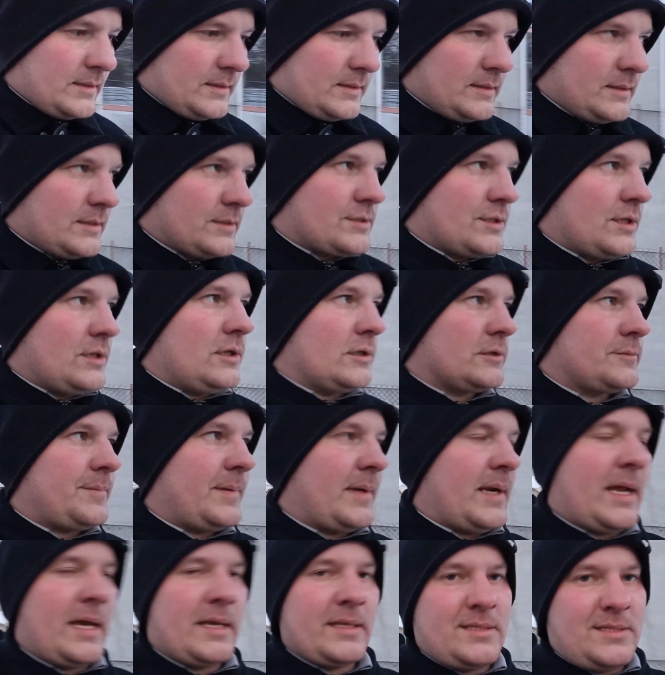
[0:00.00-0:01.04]
jeżeli
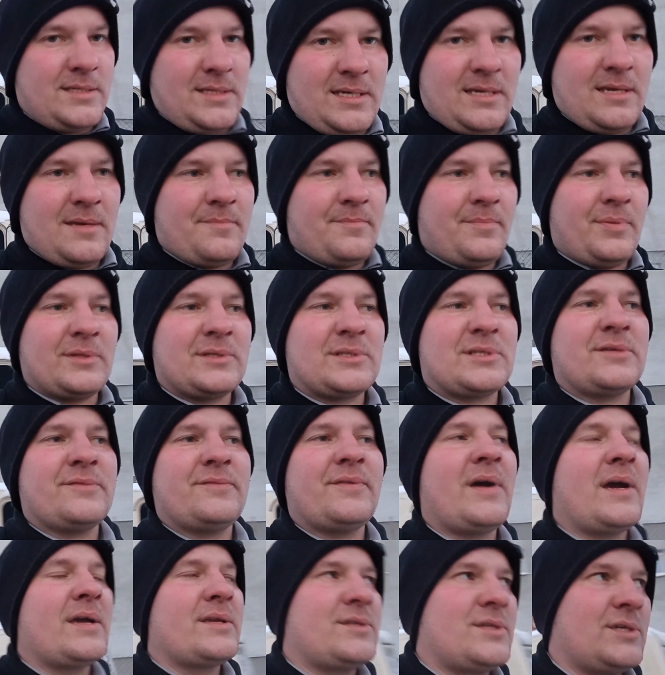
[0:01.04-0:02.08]
odpalacie,
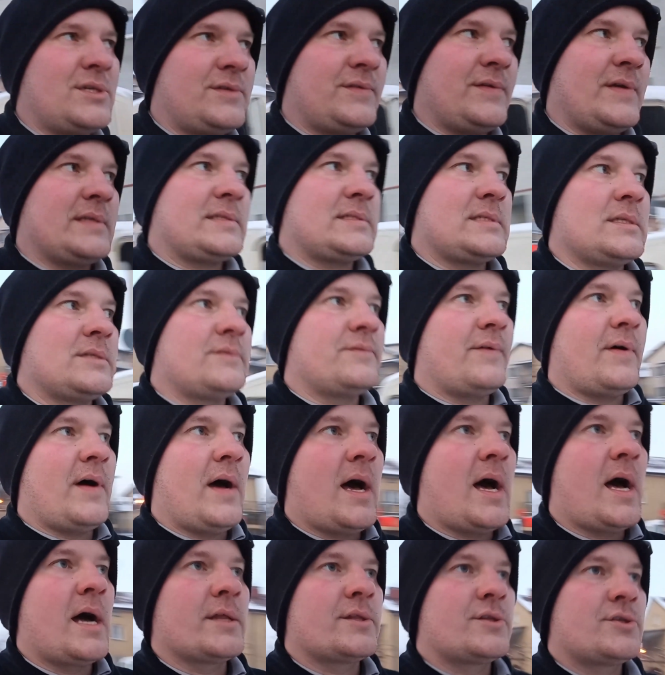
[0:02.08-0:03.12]
podgrzewajcie świece
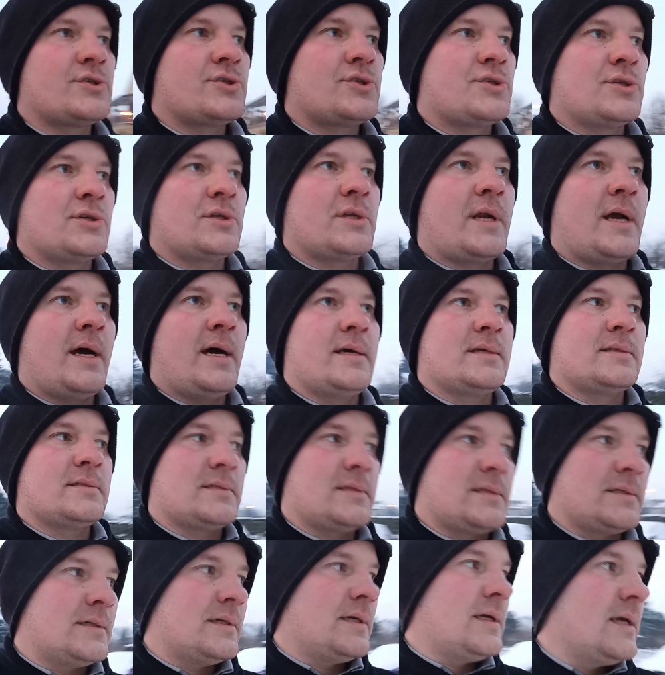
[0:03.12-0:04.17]
dwa, trzy
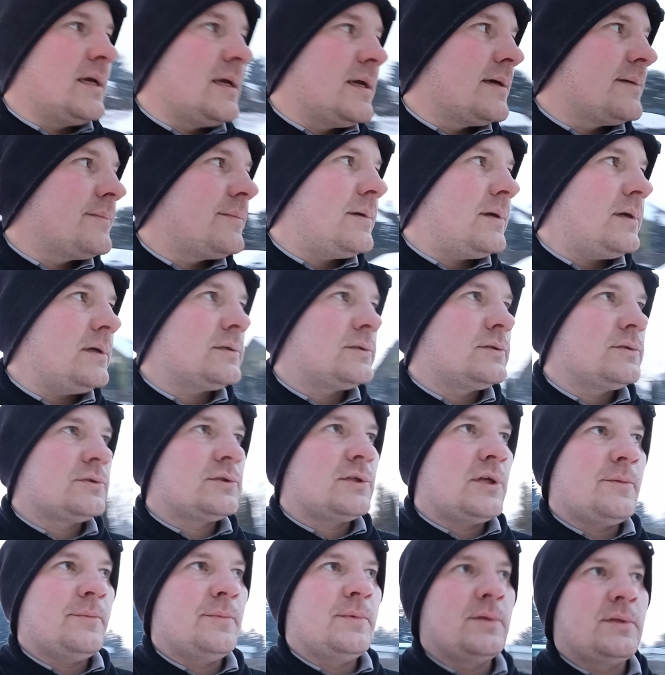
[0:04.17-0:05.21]
razy. Po prostu,
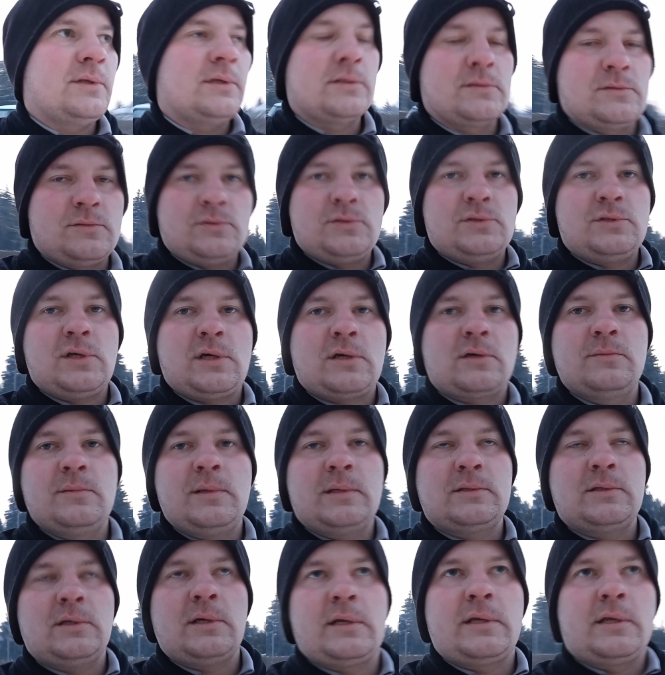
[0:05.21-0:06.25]
żeby nie zużyć
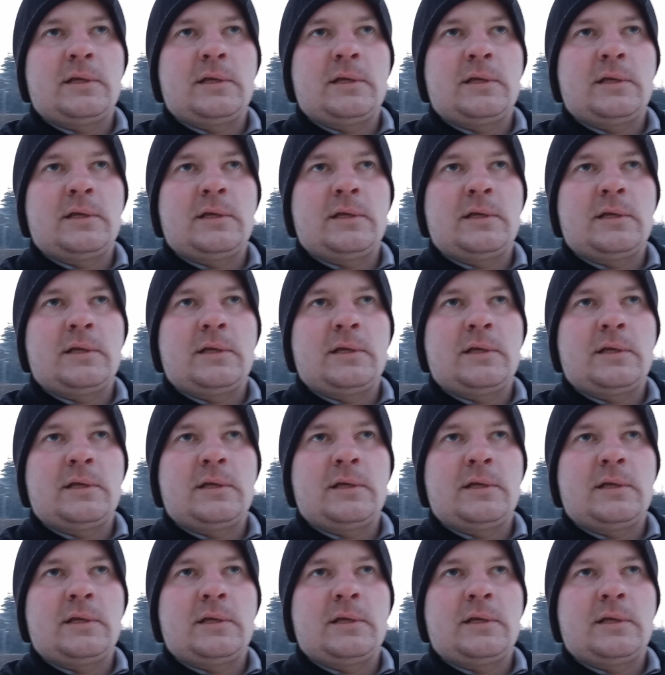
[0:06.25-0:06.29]
akumulatora